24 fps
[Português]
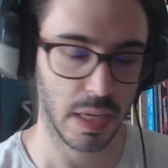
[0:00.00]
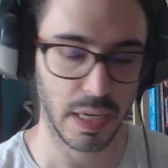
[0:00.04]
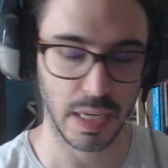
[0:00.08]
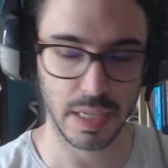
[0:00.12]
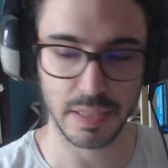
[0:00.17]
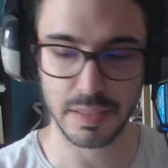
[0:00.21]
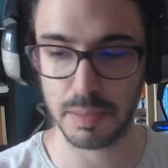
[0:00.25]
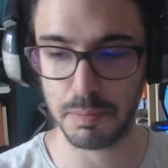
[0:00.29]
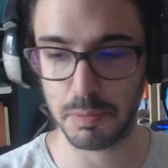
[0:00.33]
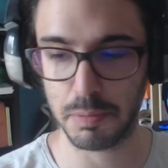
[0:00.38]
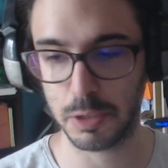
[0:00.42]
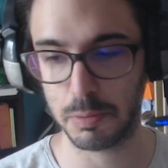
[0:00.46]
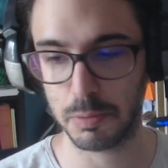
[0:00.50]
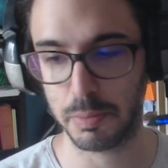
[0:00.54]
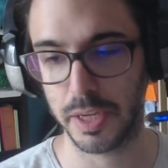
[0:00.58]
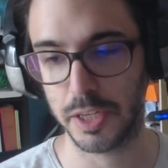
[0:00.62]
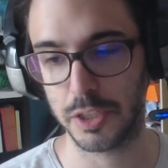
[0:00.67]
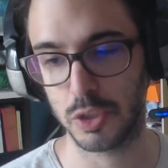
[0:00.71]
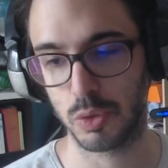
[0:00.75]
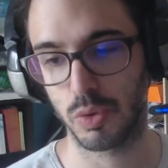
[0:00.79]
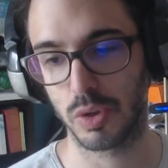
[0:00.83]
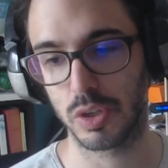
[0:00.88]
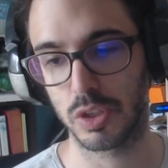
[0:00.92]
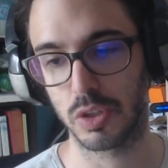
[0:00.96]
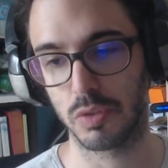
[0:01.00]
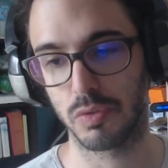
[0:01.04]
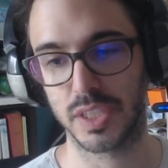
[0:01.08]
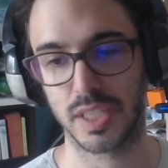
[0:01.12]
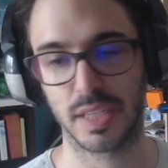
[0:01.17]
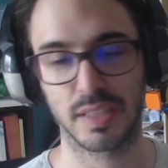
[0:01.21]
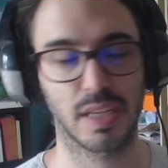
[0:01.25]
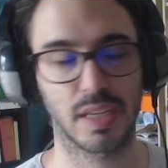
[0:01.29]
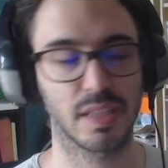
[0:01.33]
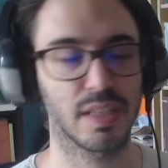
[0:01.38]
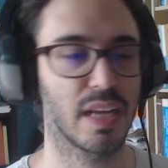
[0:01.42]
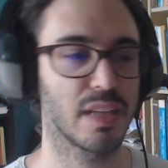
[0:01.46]
é simplesmente quando
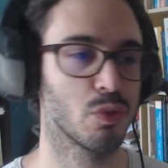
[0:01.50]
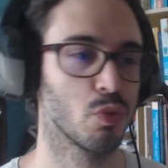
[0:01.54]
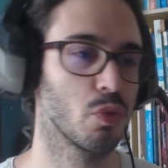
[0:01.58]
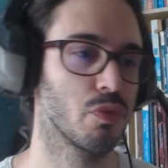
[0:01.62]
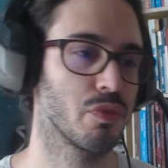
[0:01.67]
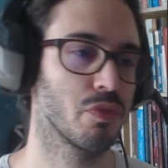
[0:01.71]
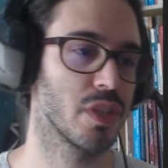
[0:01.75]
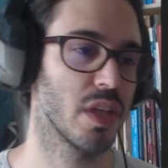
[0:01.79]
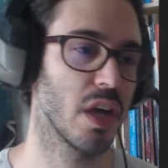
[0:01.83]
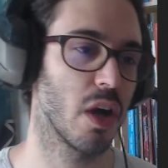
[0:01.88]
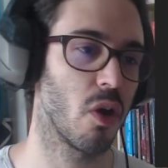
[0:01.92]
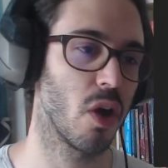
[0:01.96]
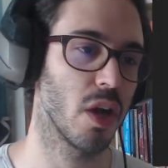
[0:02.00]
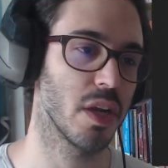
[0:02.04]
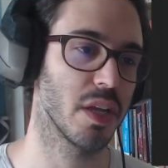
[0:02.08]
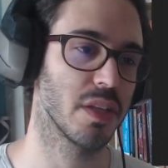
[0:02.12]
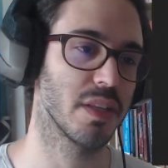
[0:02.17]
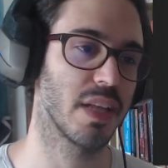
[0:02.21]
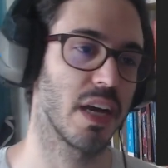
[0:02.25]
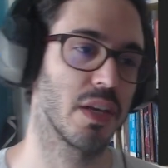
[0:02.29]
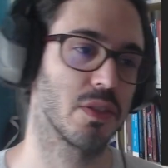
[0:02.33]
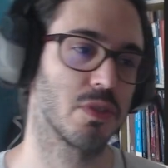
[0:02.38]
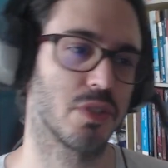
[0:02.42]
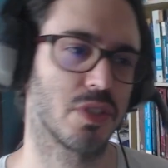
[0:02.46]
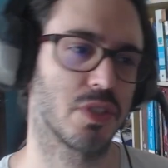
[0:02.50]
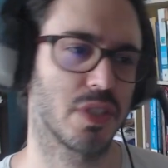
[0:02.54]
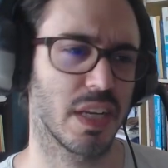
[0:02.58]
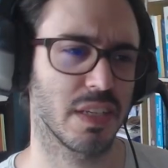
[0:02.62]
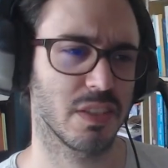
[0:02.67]
você está na dúvida, role dados.